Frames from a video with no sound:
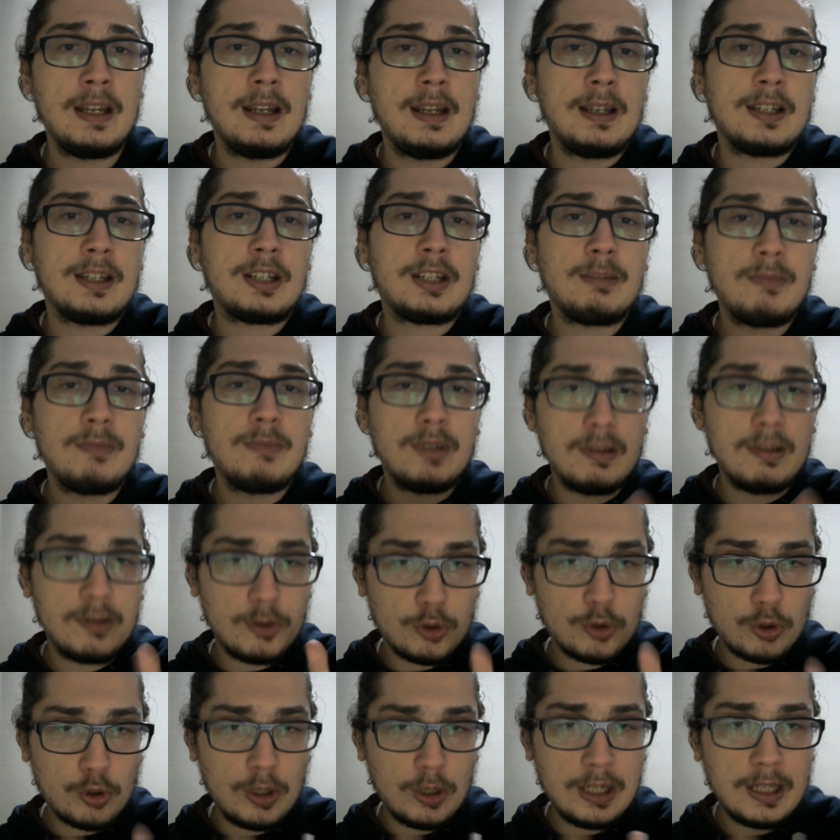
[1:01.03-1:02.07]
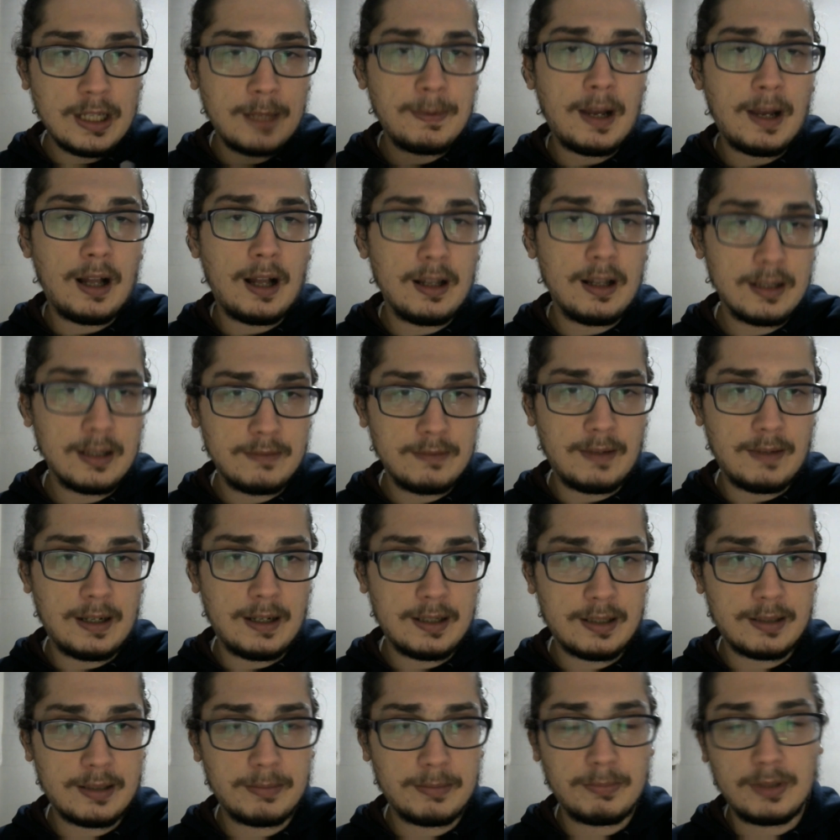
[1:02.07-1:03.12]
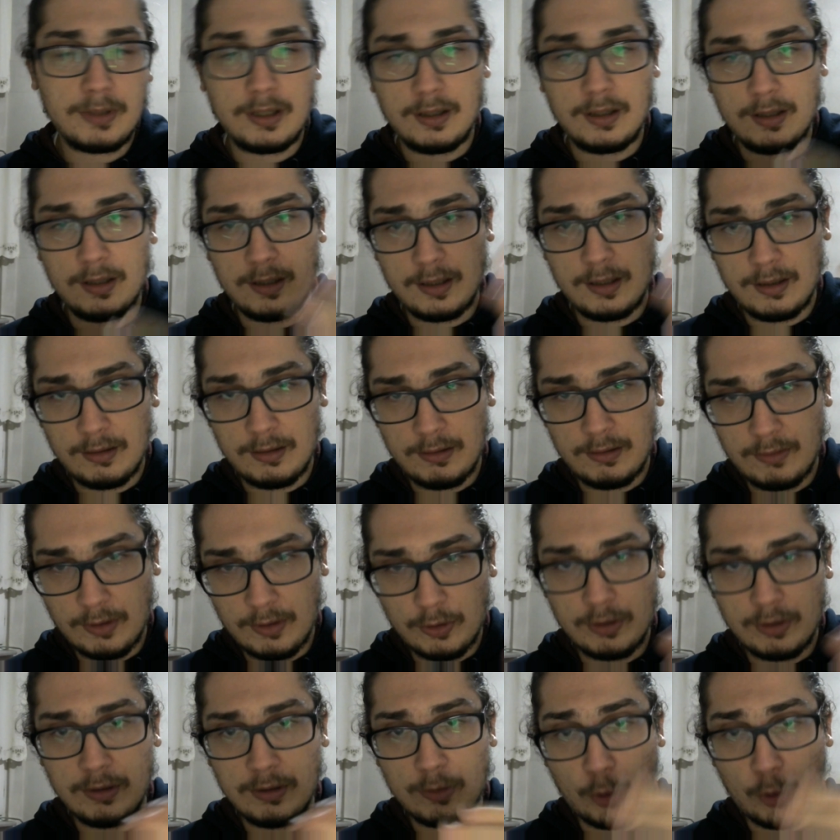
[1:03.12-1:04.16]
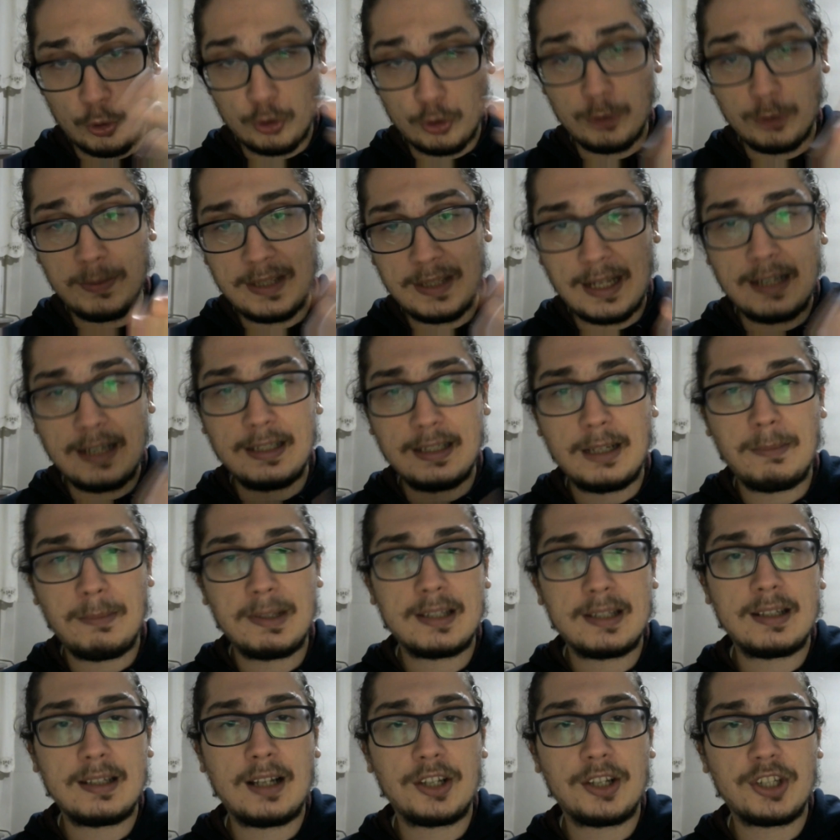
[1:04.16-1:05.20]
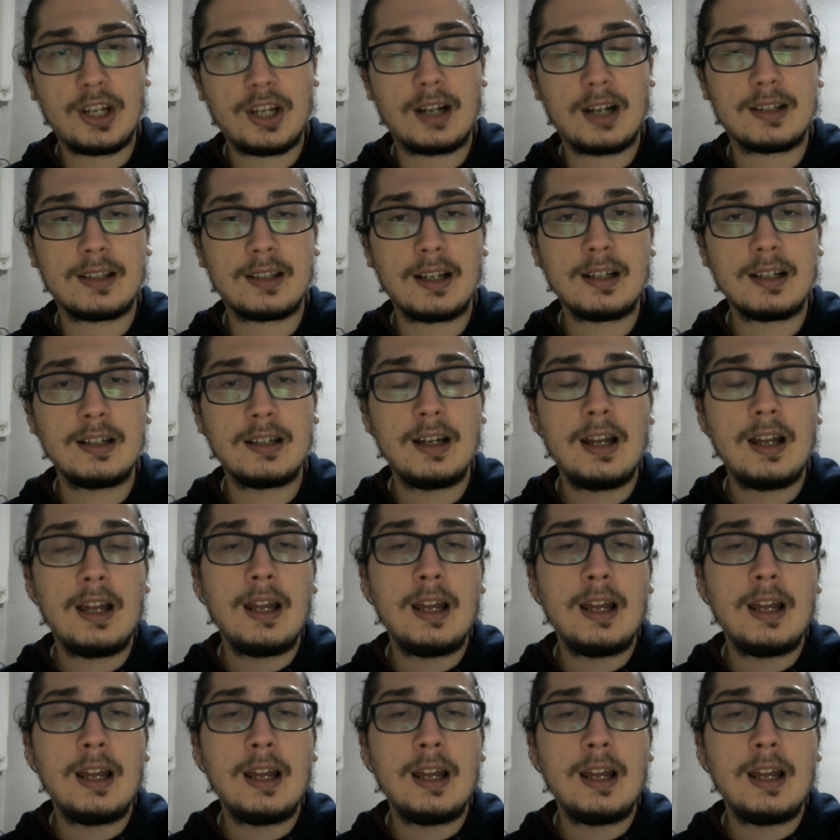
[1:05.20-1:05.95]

Şimdi şöyle de bir algı var. E, konuyu bir derinlemesine açarsak.